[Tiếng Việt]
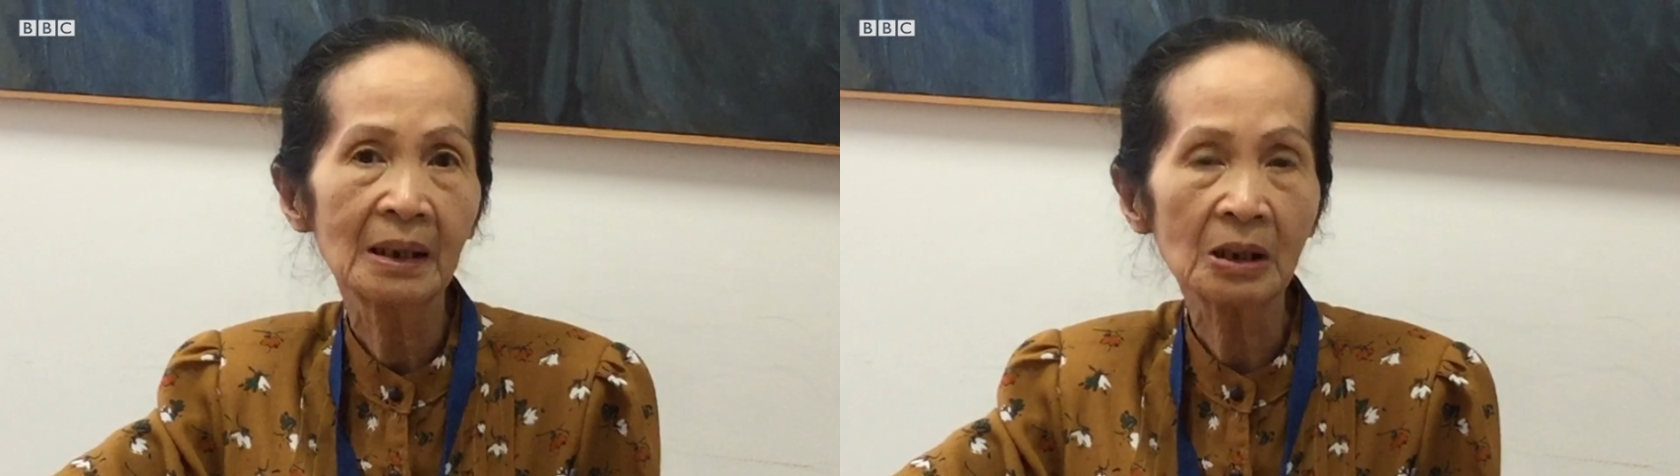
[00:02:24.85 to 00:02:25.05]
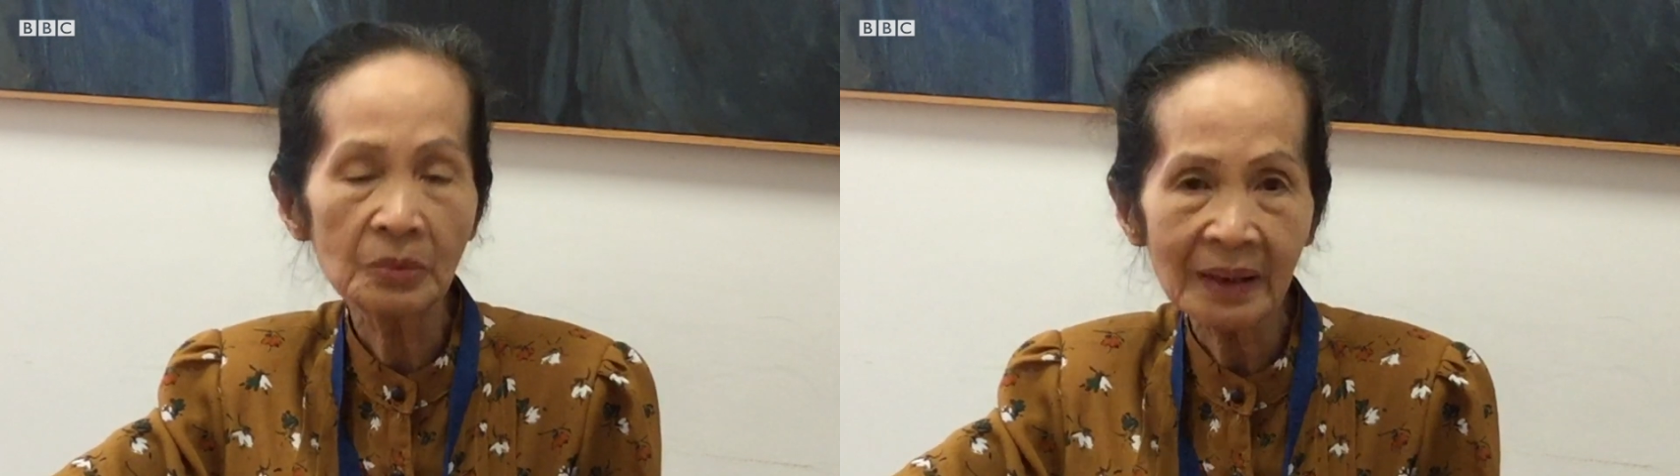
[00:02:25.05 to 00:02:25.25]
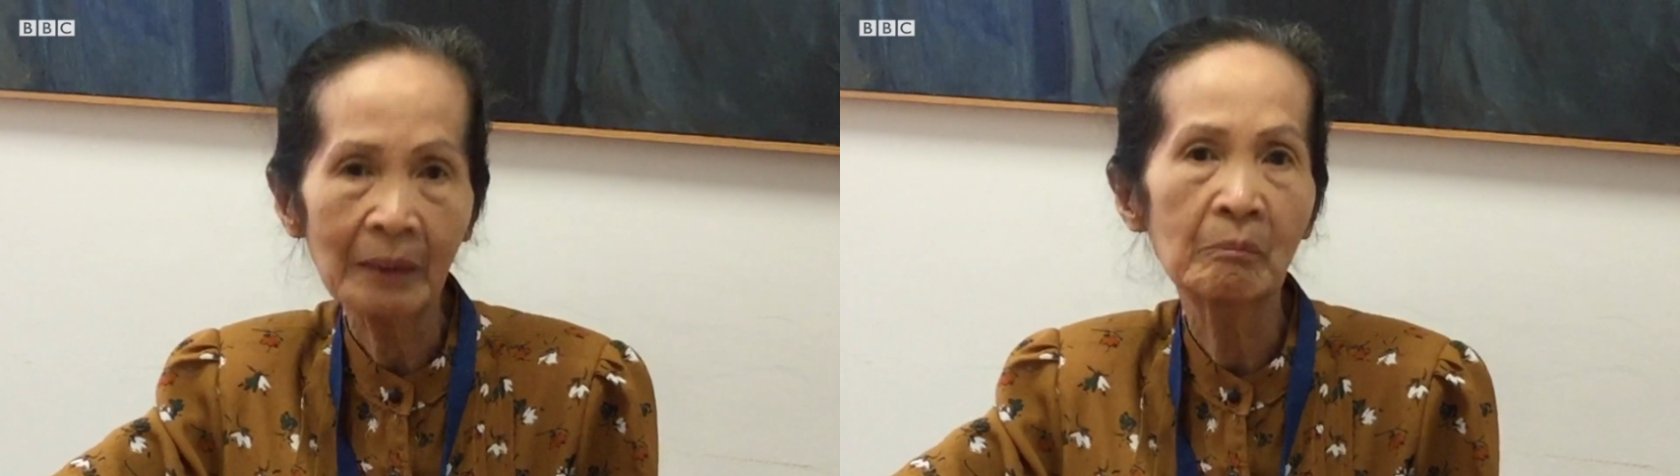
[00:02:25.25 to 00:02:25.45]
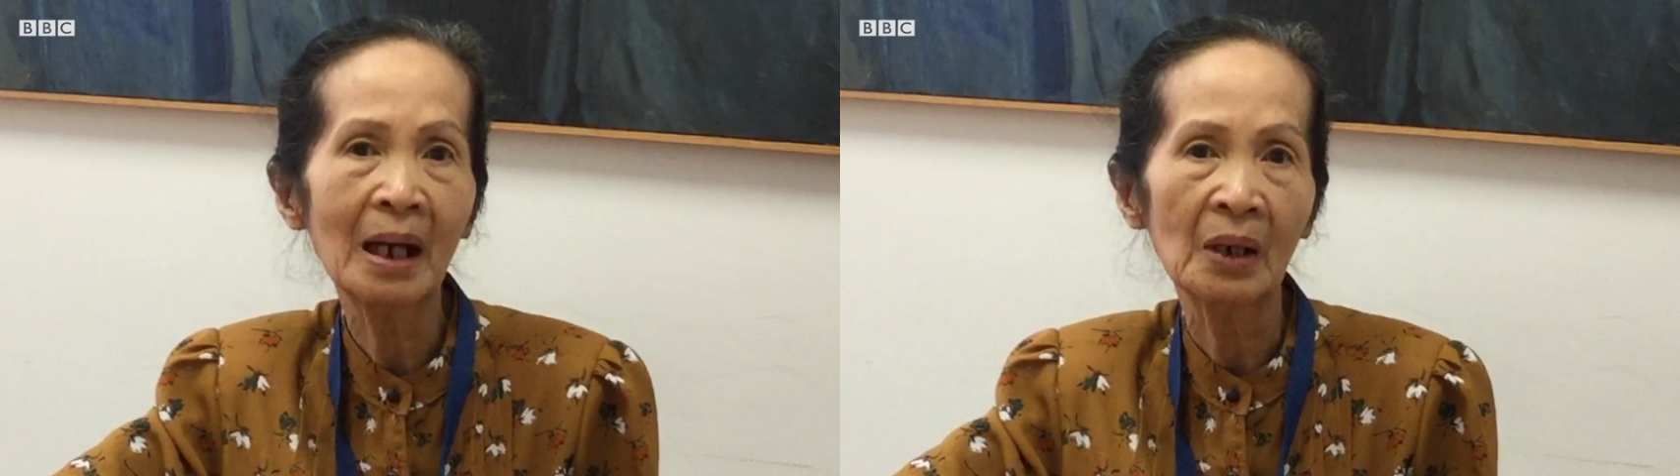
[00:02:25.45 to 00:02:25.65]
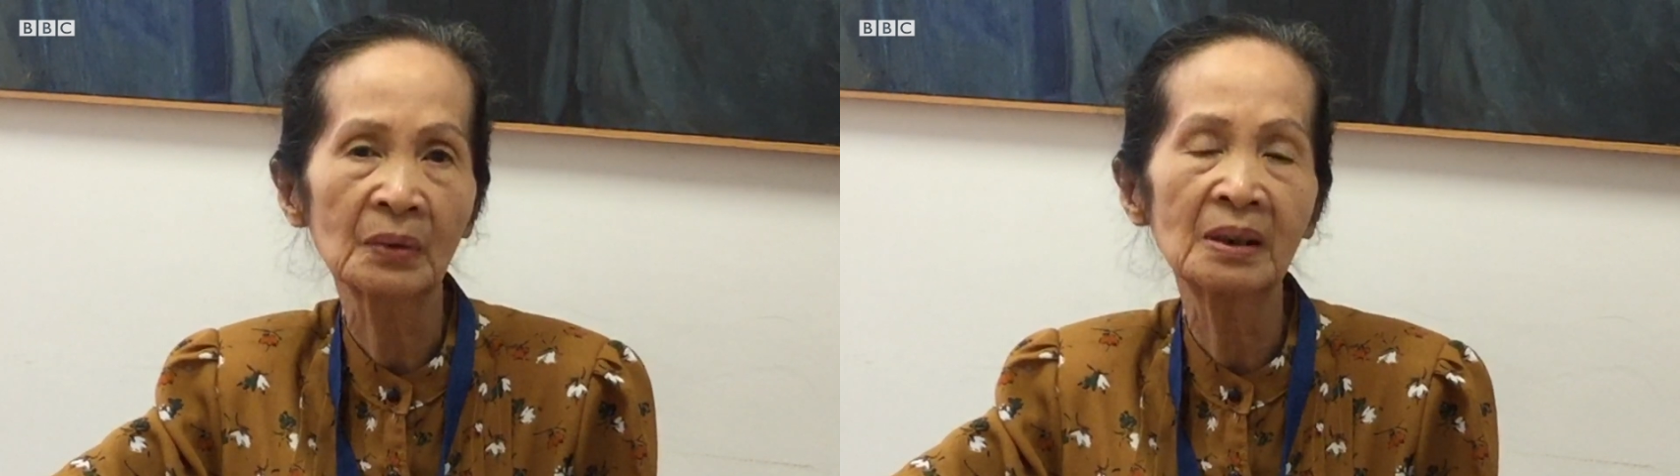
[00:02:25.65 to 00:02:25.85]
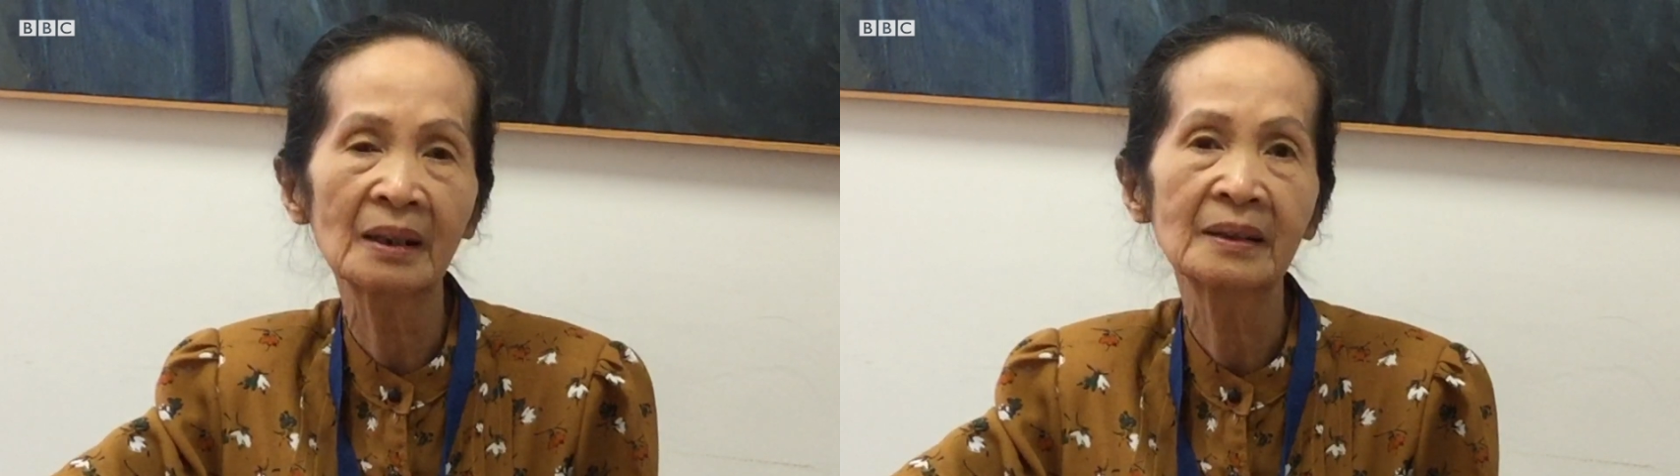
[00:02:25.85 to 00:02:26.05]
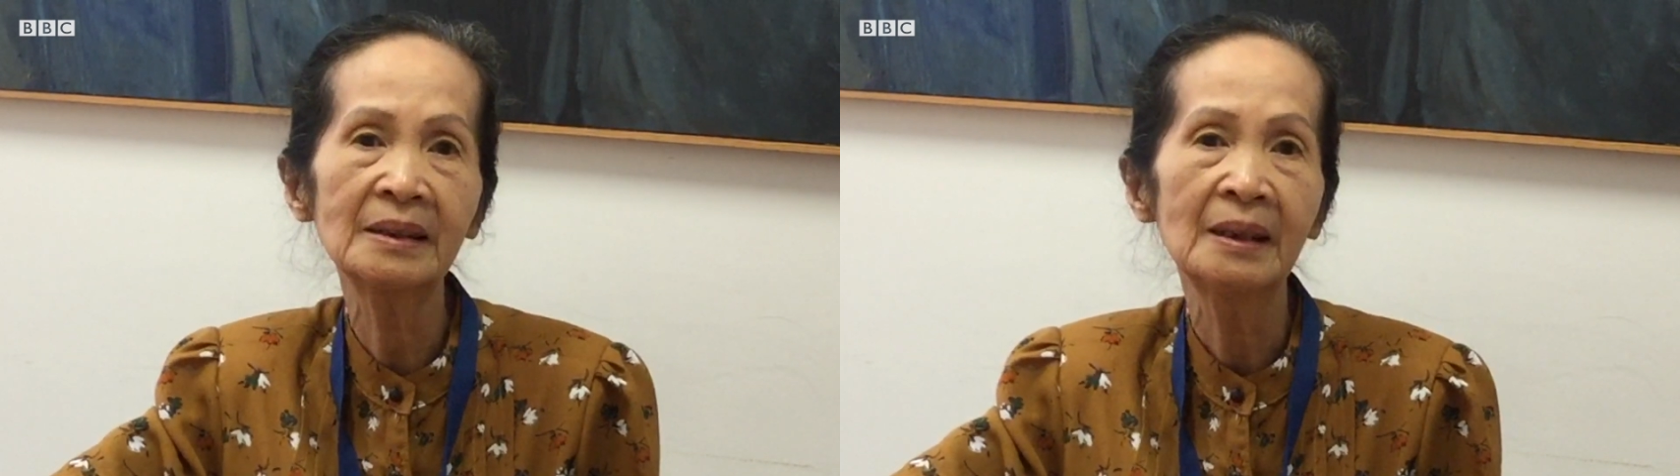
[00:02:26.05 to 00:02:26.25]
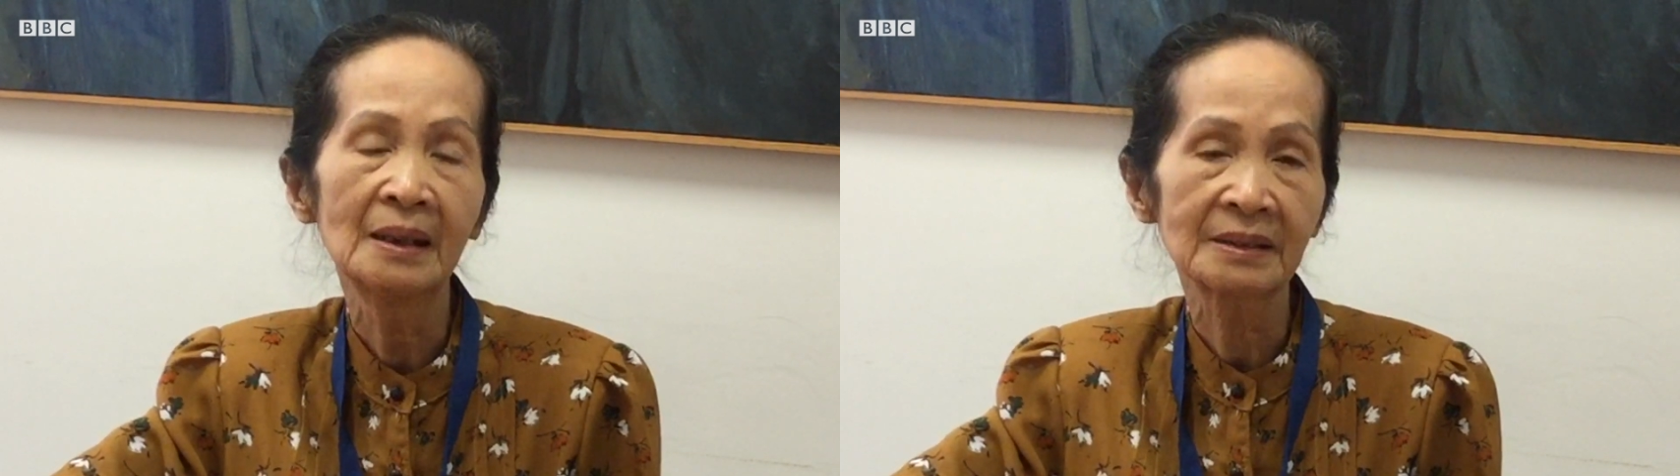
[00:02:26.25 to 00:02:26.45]
không đảm bảo được
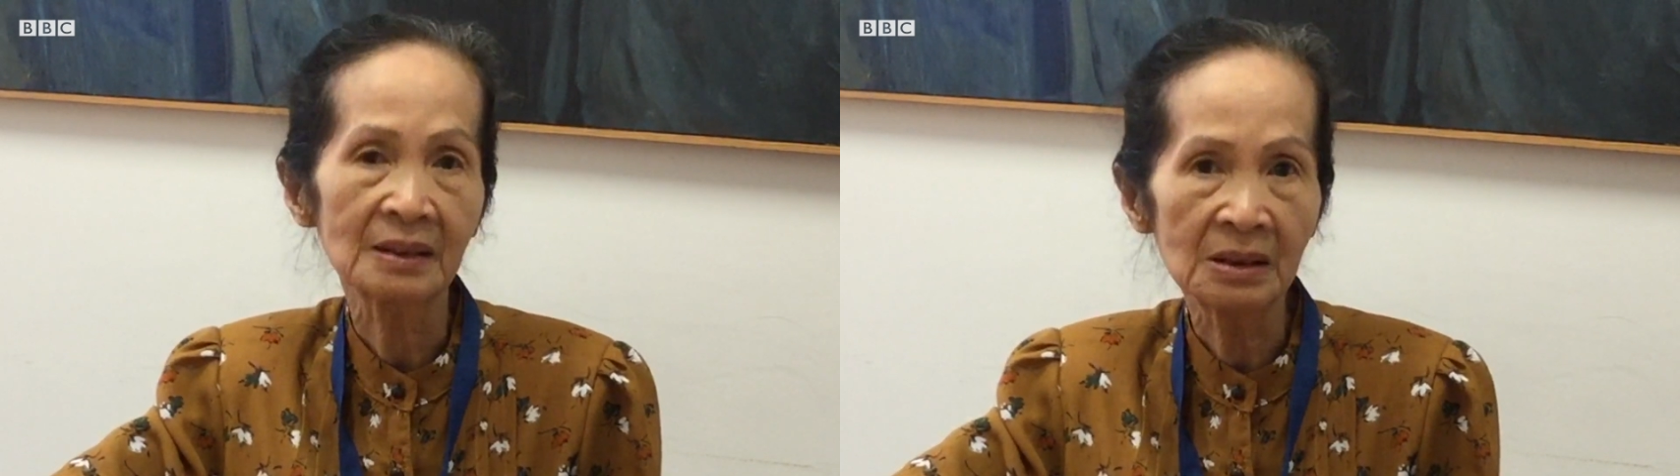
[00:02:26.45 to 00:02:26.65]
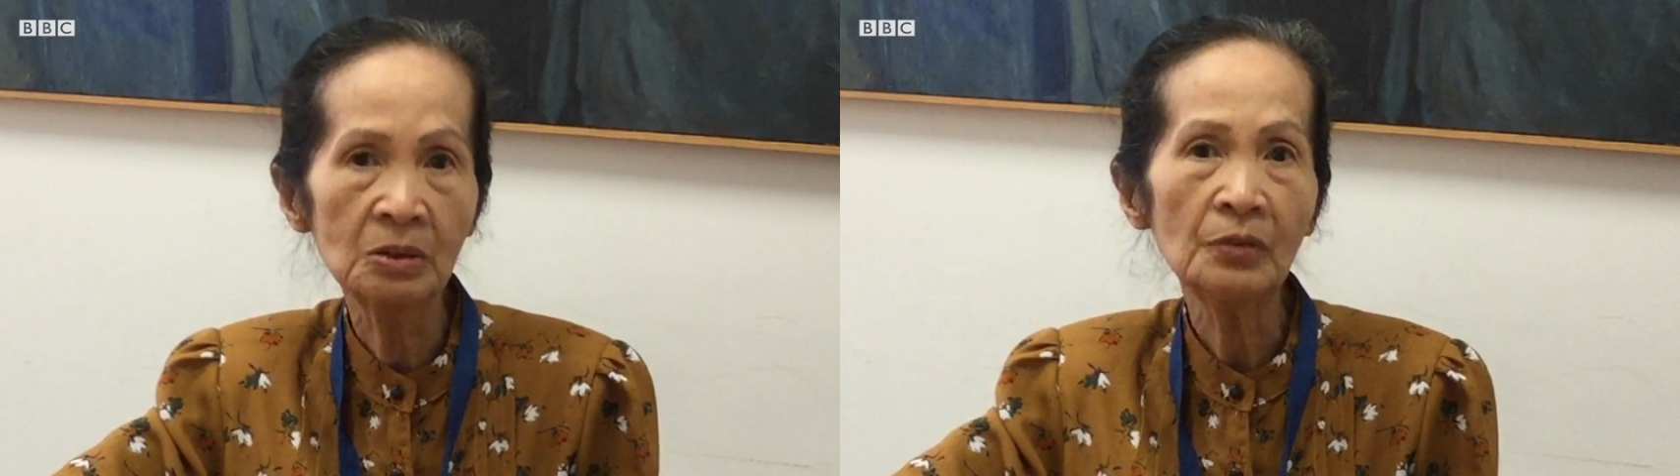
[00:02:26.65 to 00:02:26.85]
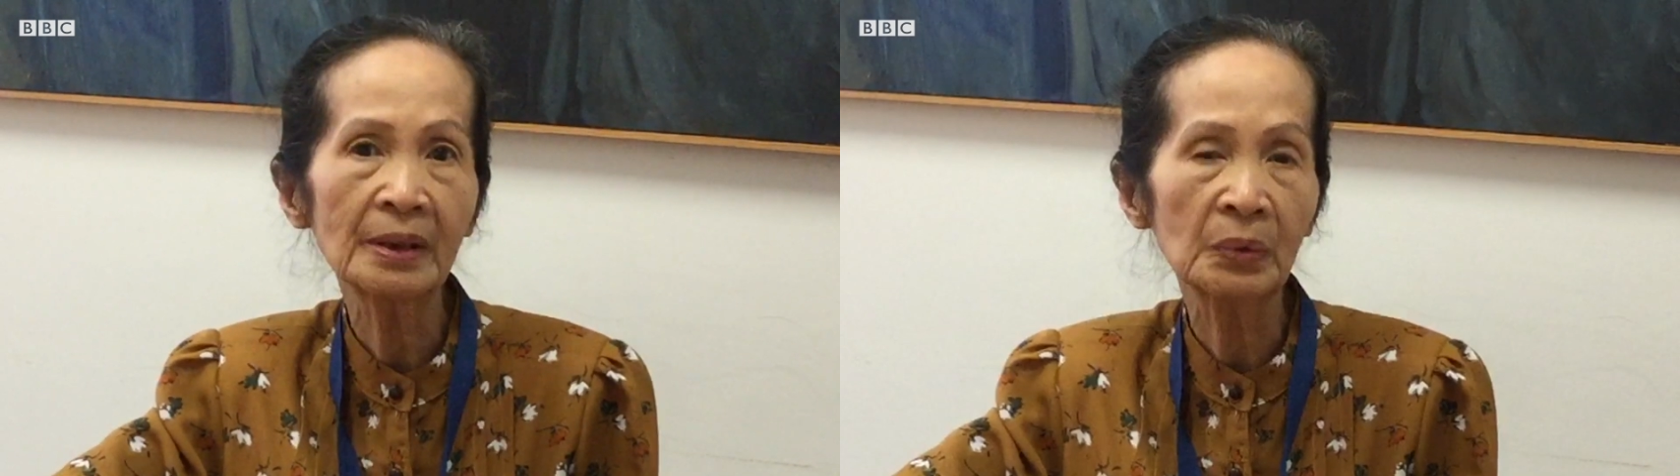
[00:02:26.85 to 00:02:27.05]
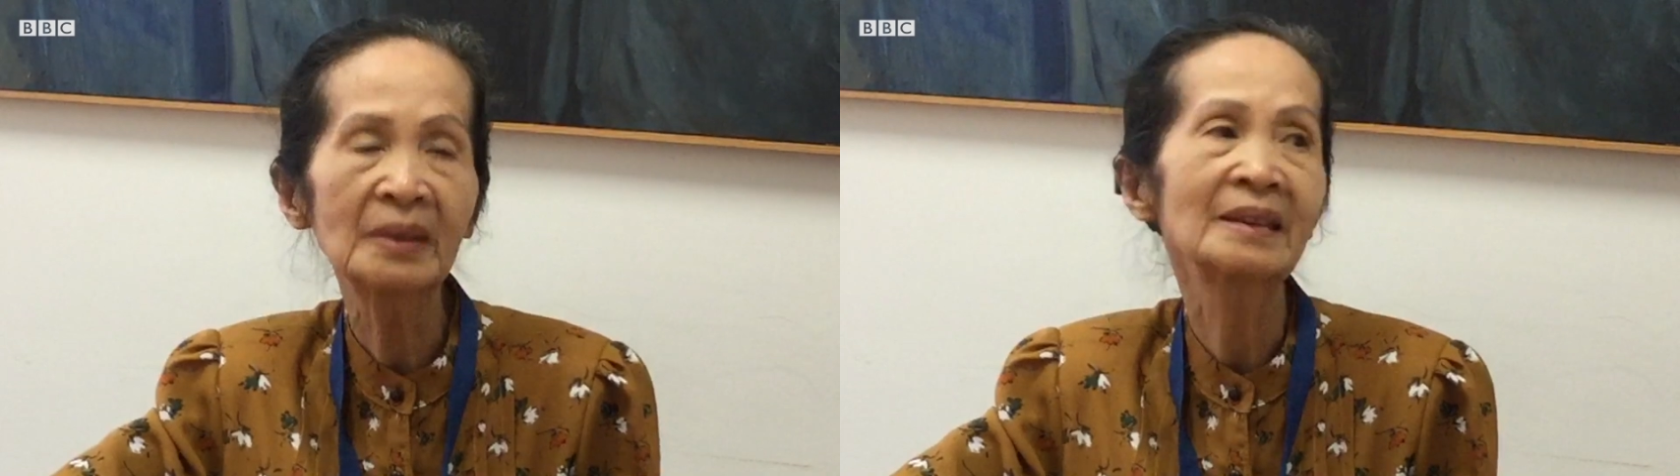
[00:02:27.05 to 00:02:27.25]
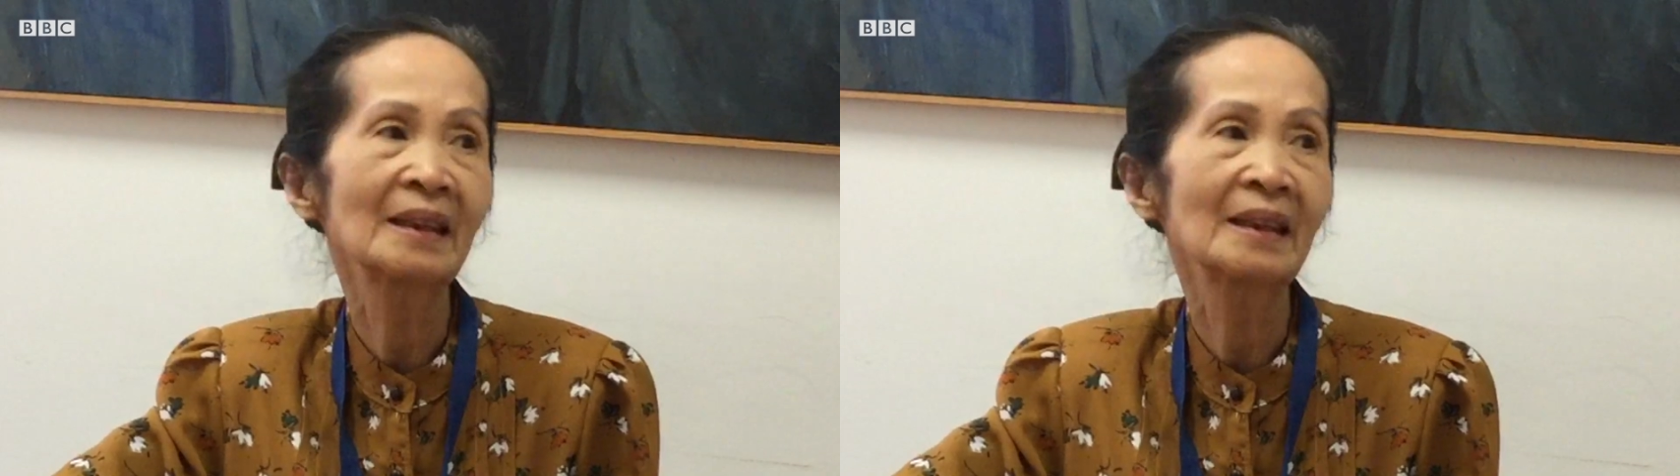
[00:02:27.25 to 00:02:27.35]
cái sở hữu về quyền